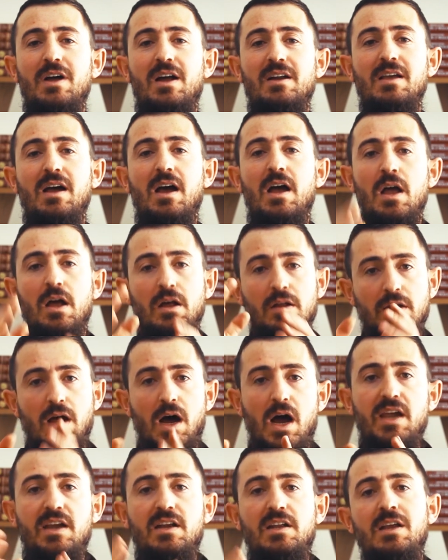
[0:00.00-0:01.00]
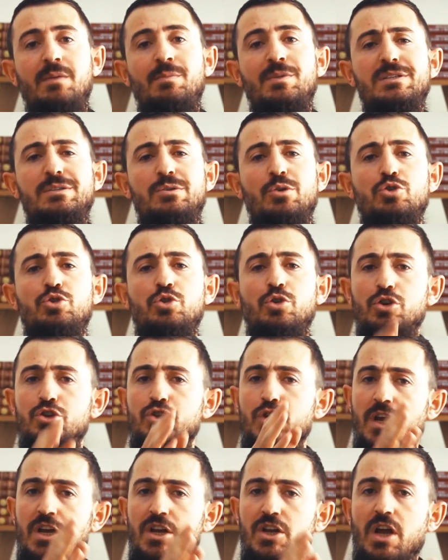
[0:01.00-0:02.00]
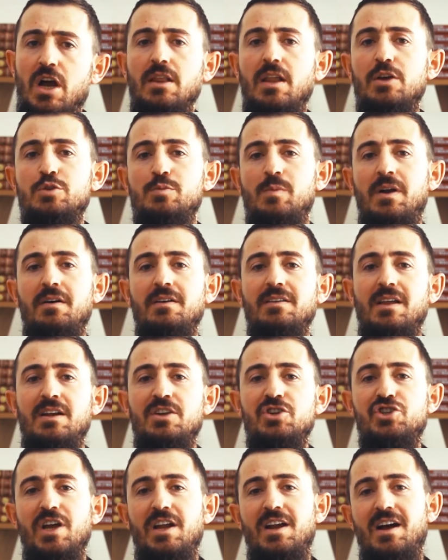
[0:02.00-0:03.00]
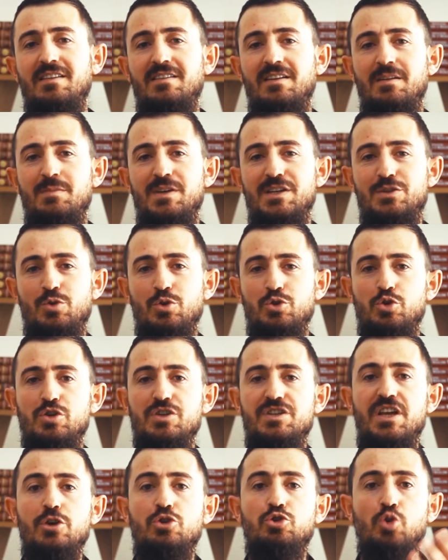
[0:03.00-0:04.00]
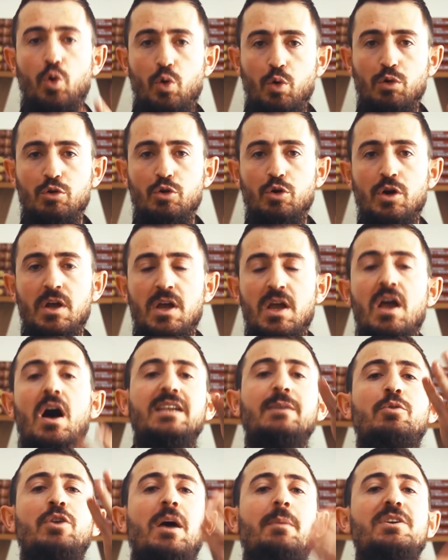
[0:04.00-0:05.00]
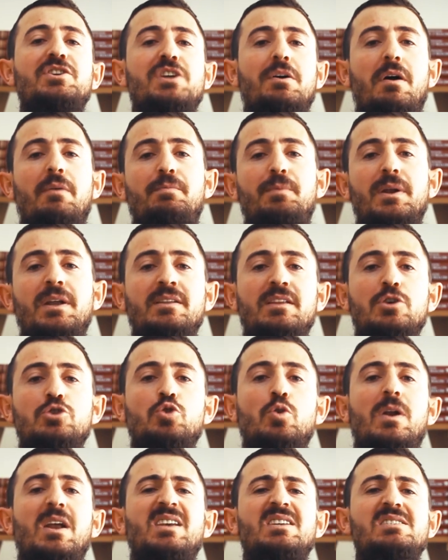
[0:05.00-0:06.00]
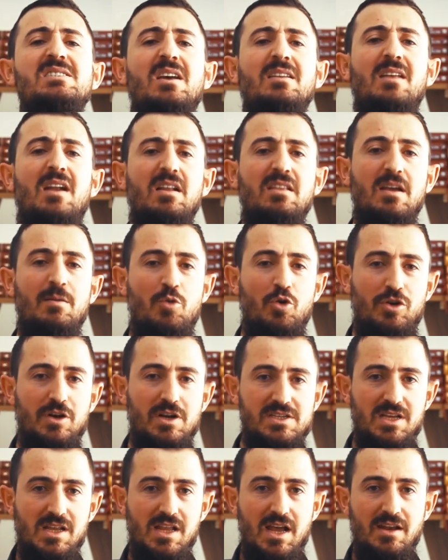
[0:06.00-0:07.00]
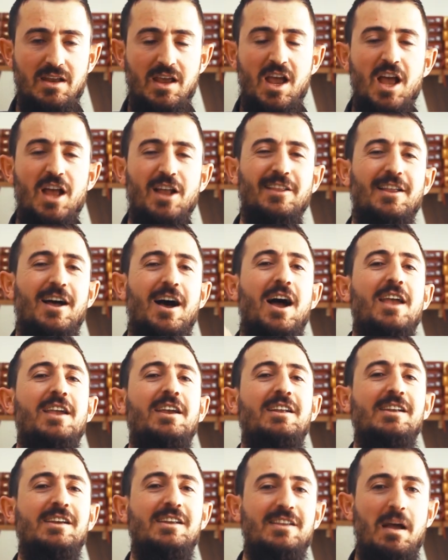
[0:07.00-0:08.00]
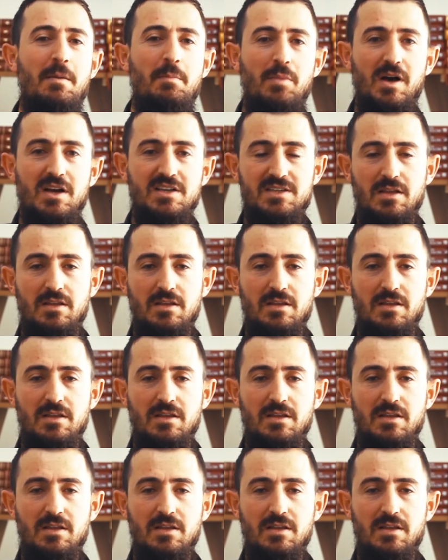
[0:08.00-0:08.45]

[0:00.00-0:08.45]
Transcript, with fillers: koydular da laikliği mi istiyorsunuz, Allah subhanahu teala'nın şeriatını mı istiyorsunuz diye soruldu. Hadi buna bir cevap verin de sonra insanlara demokrasiden, laiklikten